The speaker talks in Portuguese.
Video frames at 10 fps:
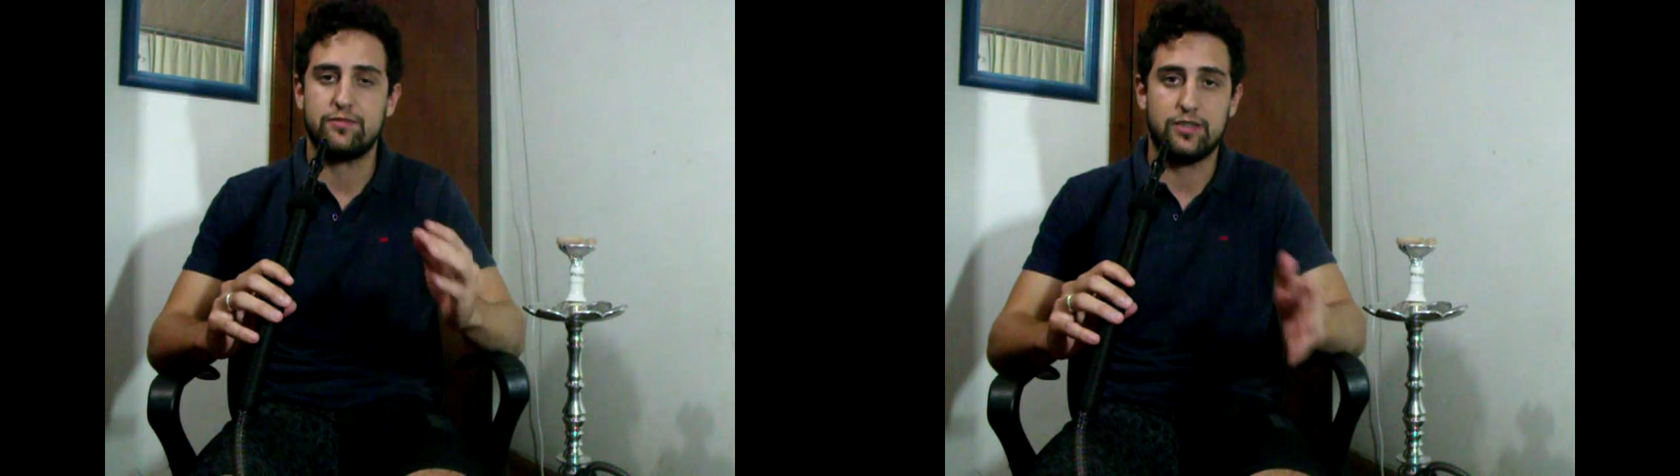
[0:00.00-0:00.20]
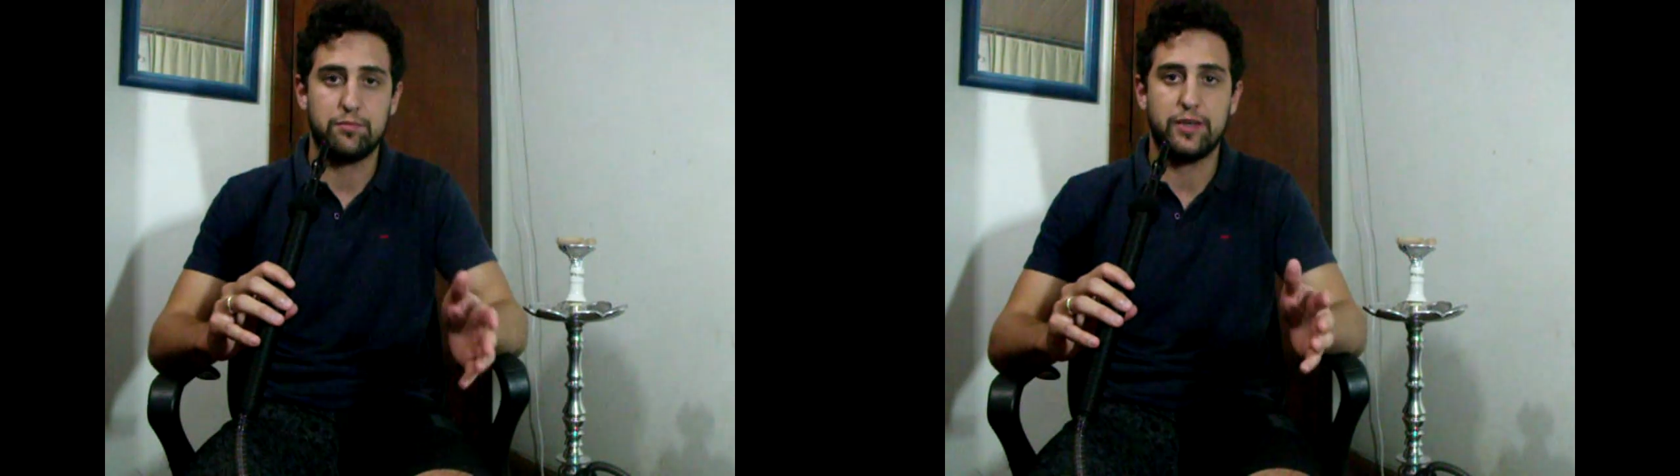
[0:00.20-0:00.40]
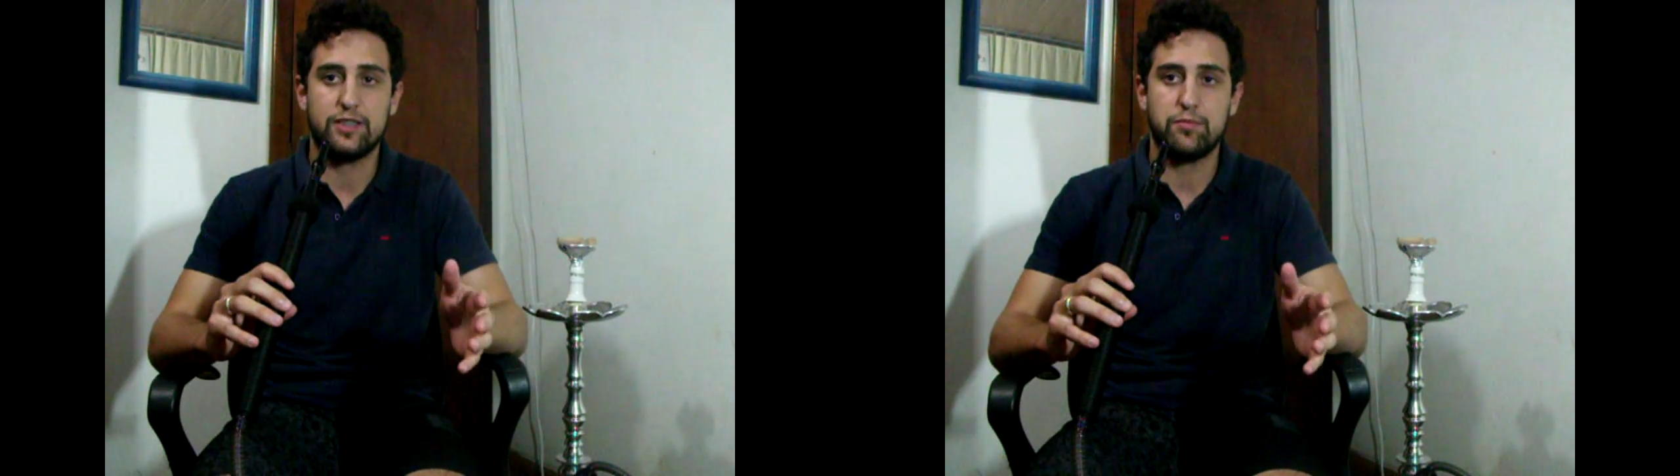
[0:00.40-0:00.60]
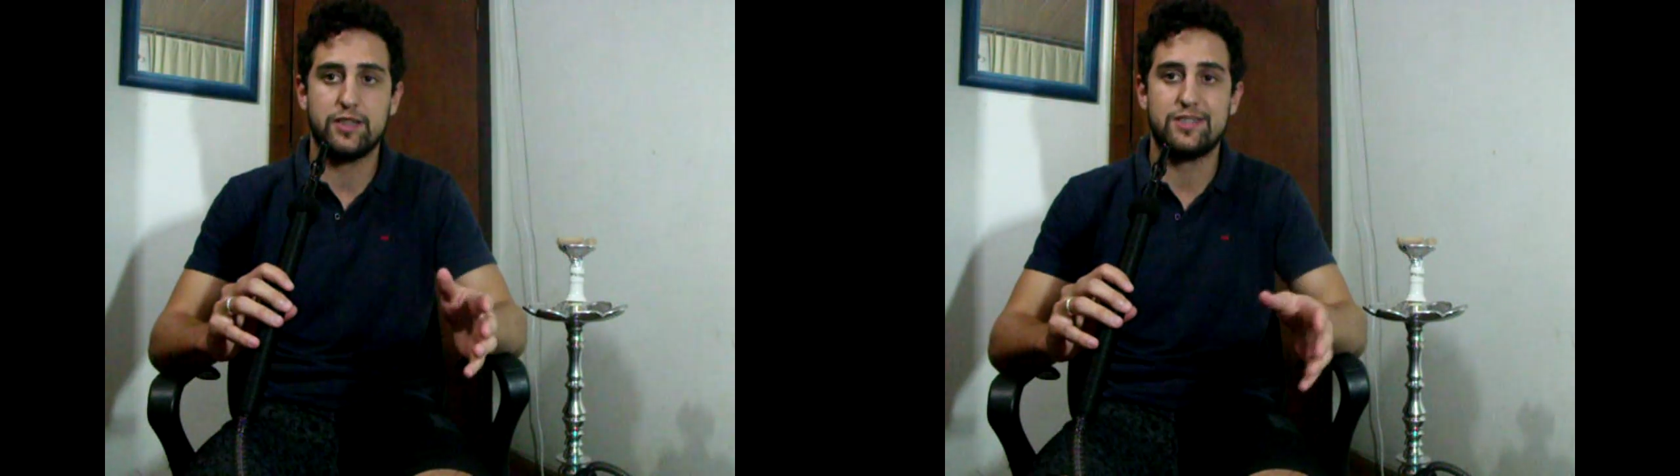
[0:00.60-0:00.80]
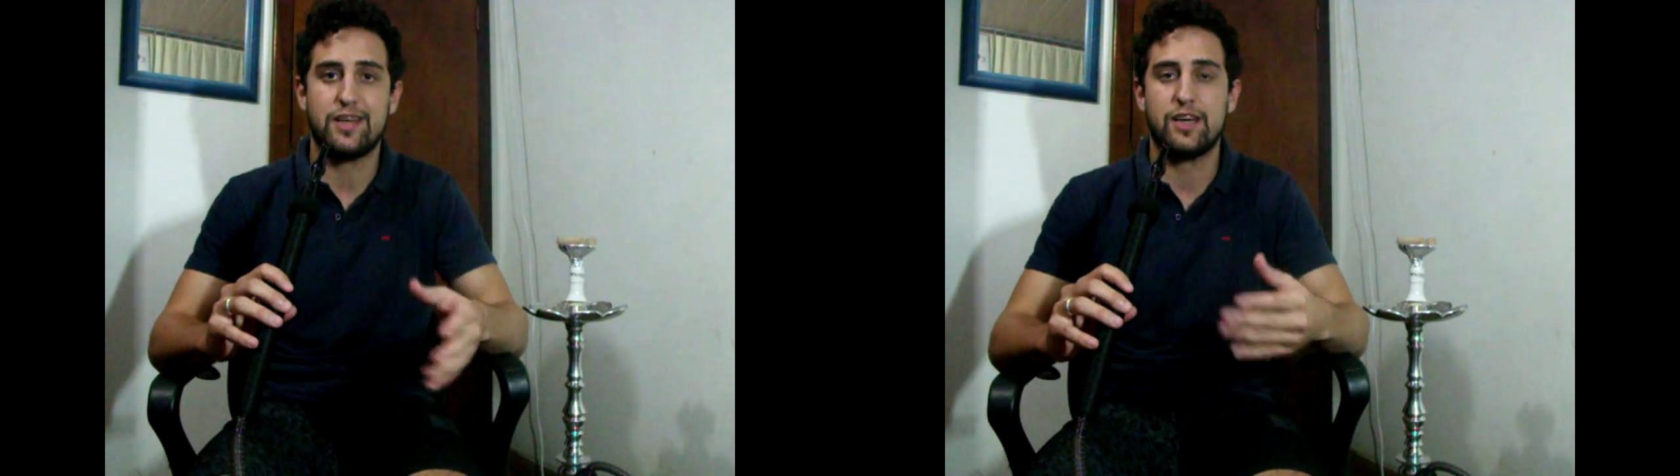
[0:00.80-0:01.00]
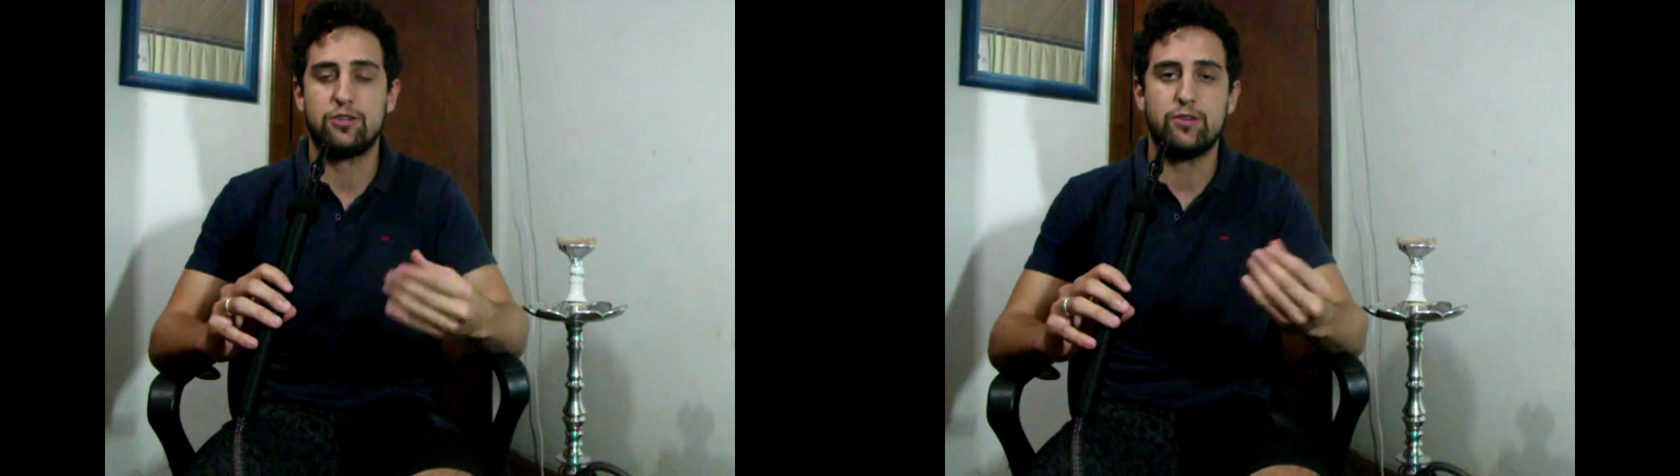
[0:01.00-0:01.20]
da menta masaia.